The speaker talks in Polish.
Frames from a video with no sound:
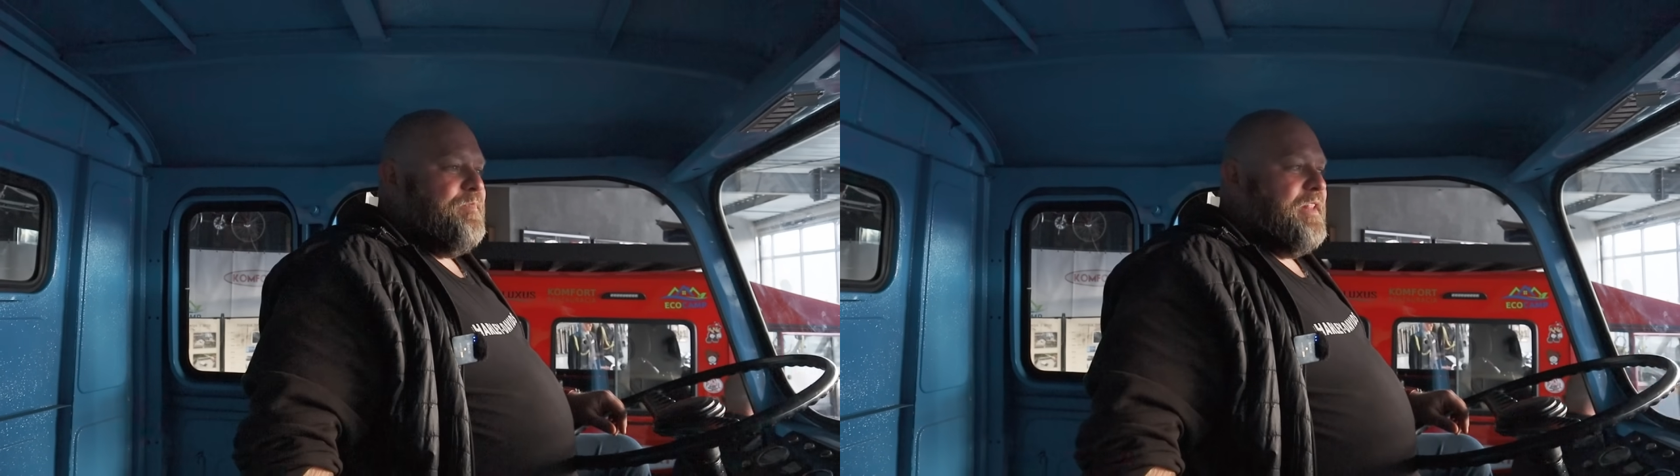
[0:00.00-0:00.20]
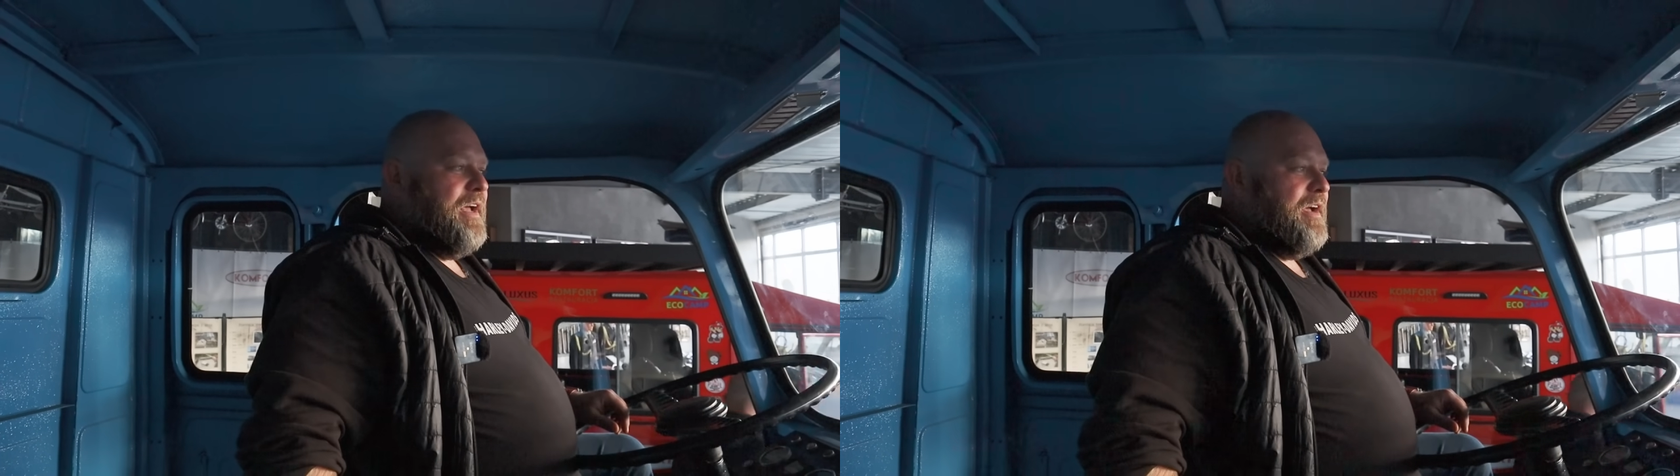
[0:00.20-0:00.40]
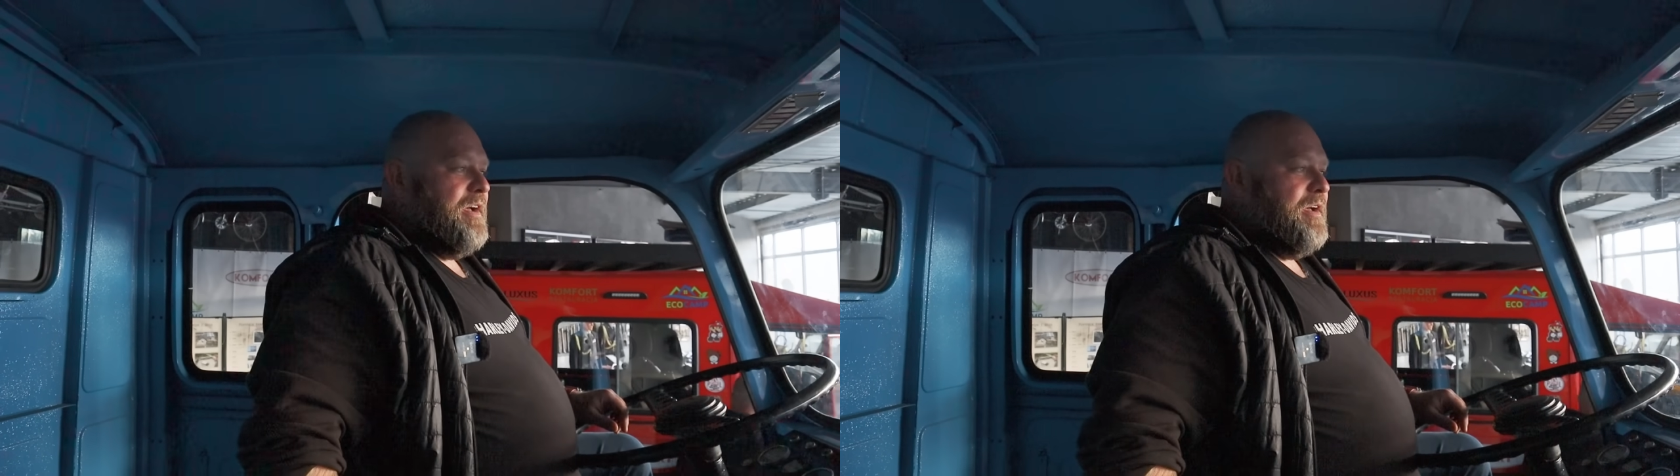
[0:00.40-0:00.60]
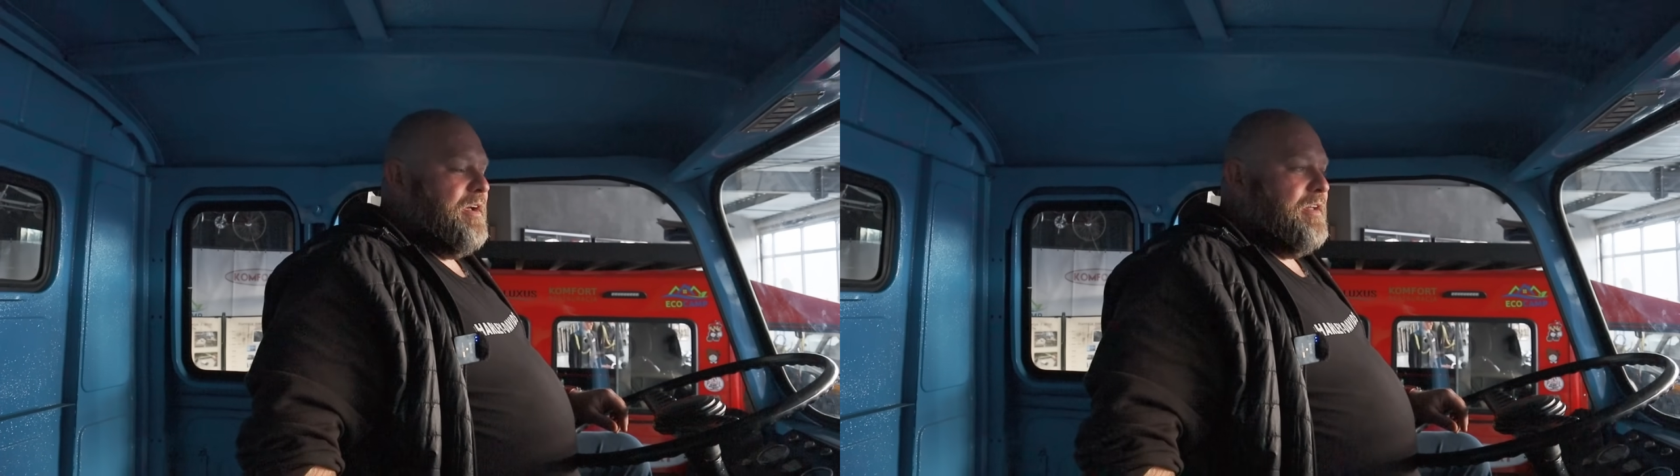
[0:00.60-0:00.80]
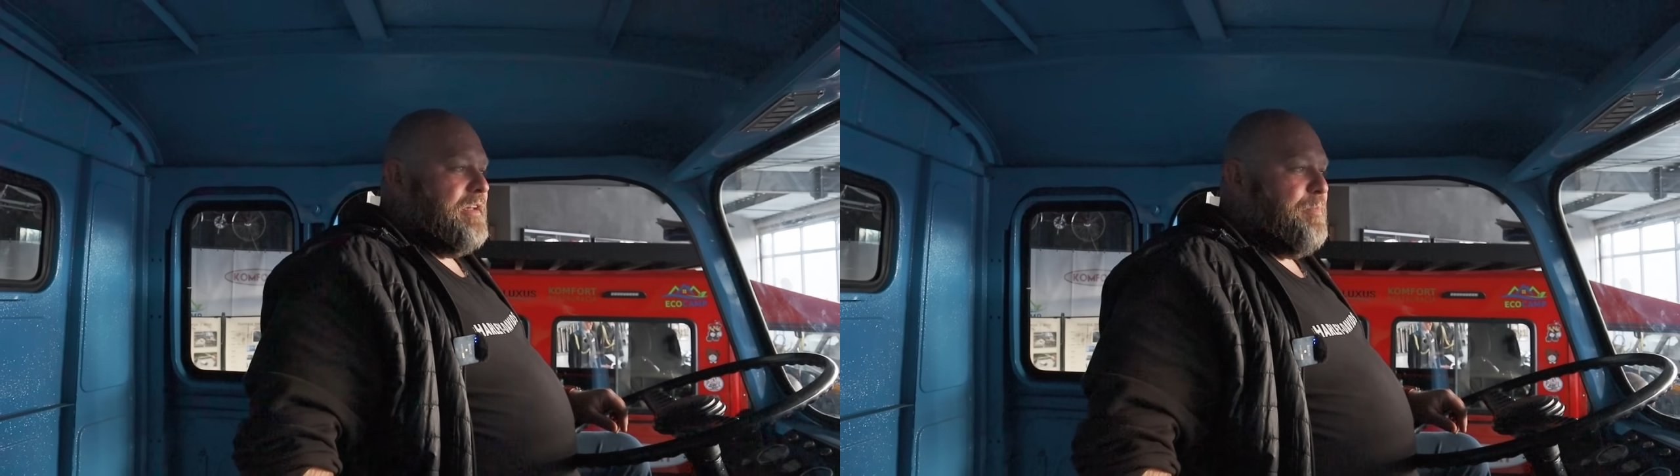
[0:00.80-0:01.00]
e,
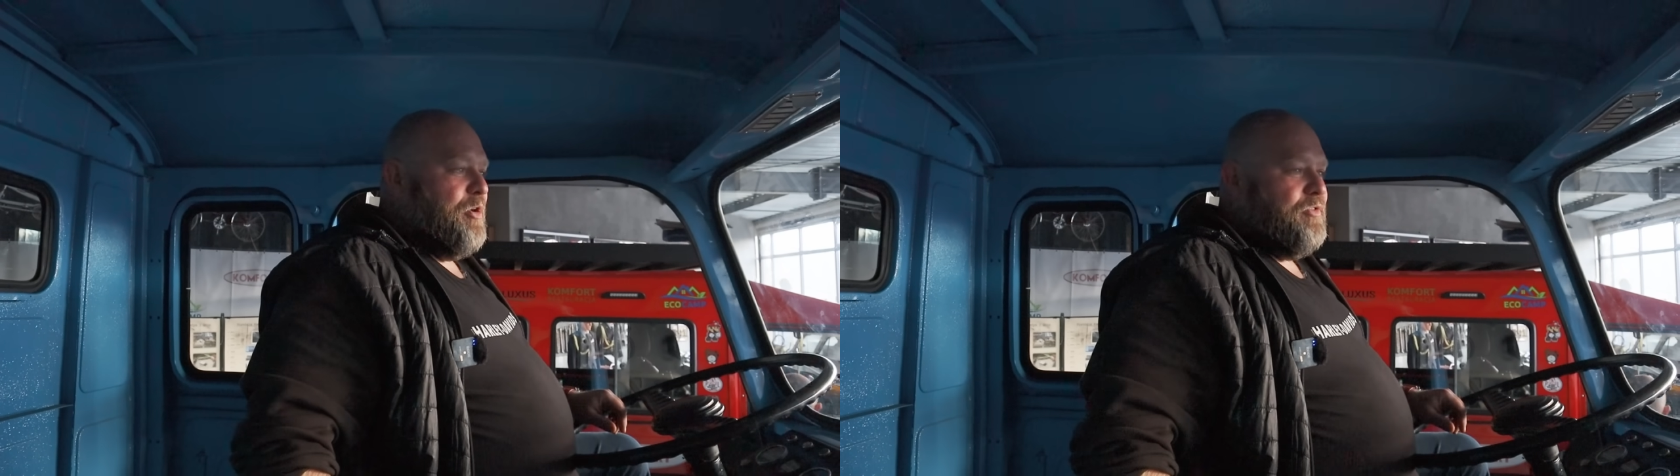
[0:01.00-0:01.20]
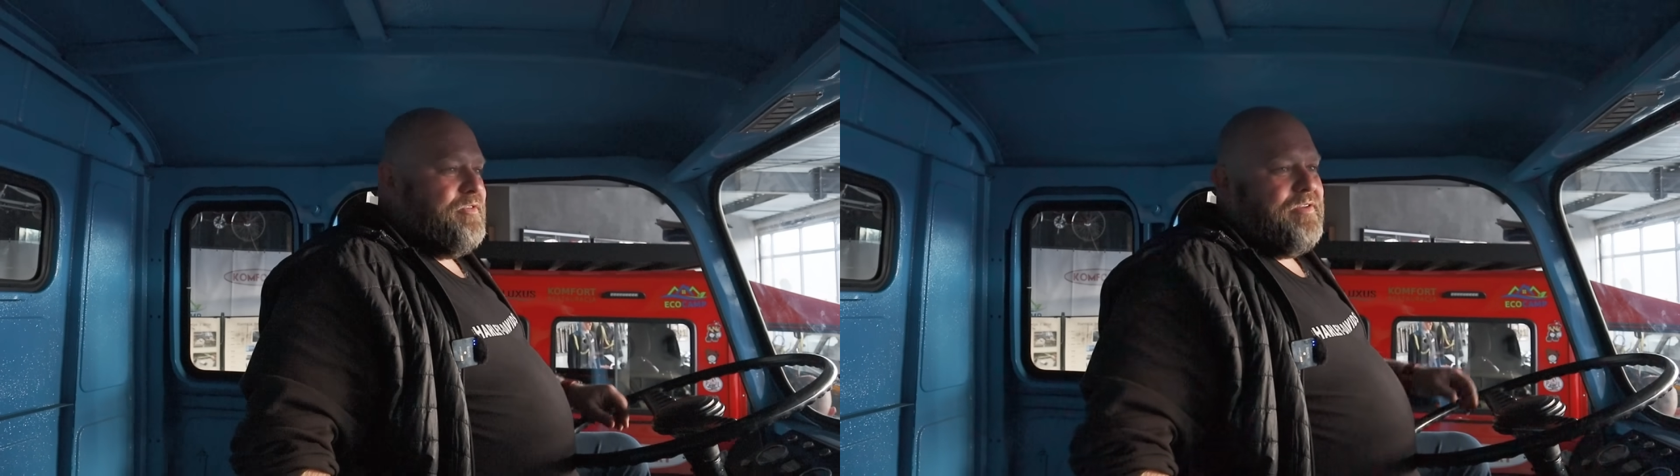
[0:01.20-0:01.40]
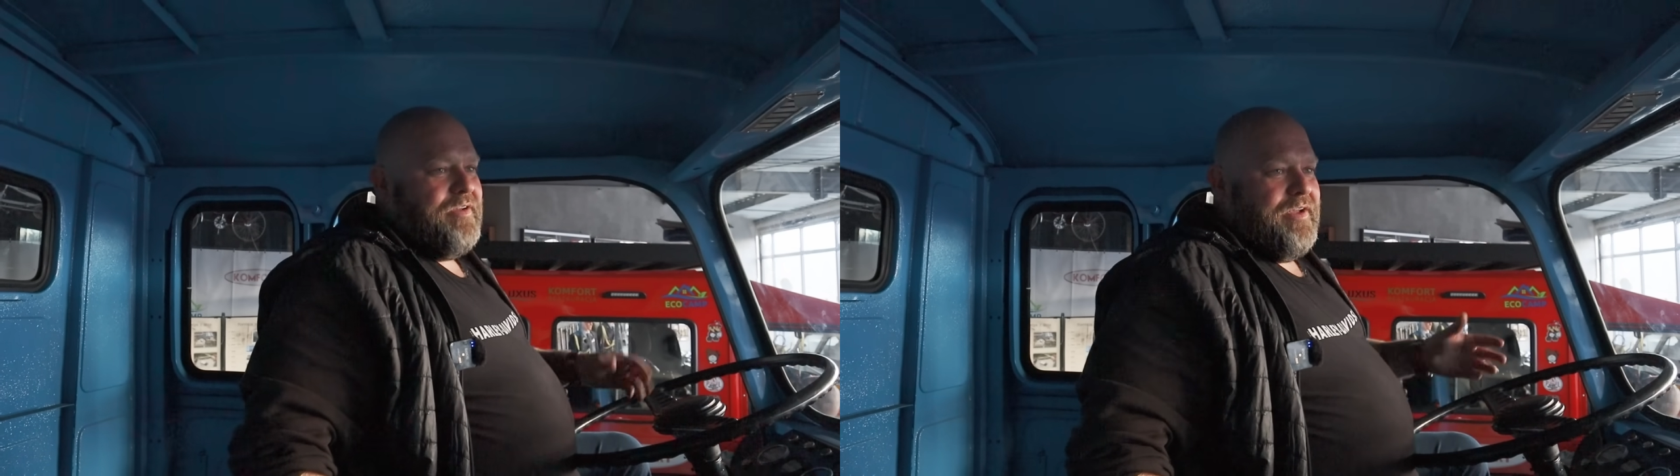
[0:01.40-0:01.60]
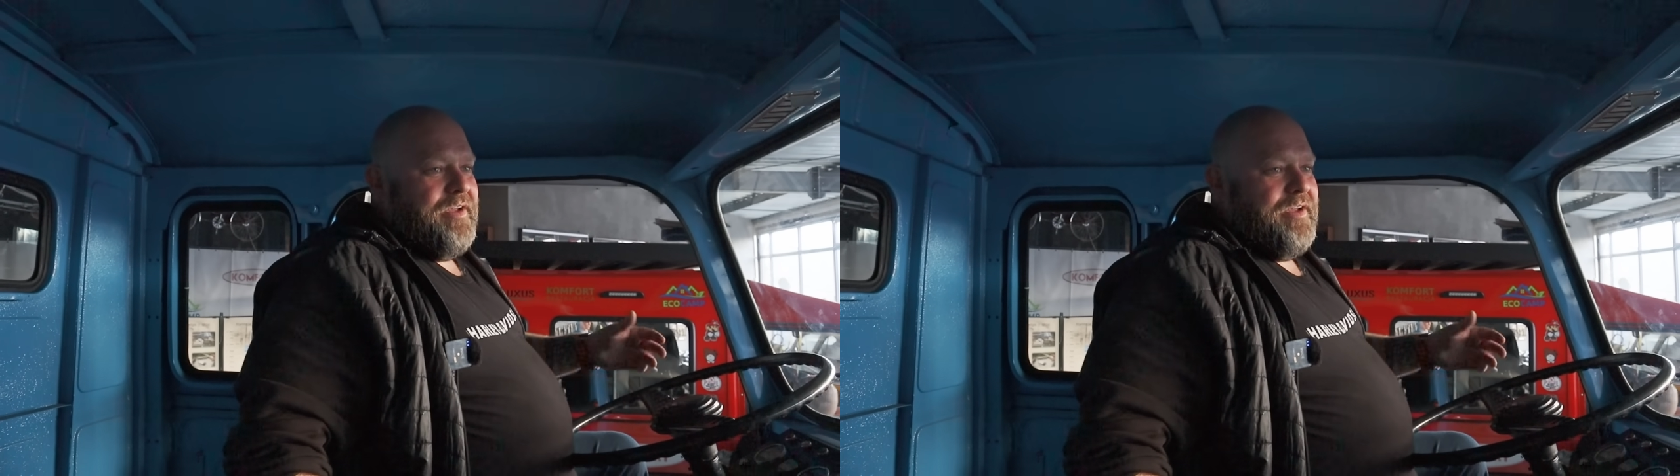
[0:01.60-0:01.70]
na, na prąd,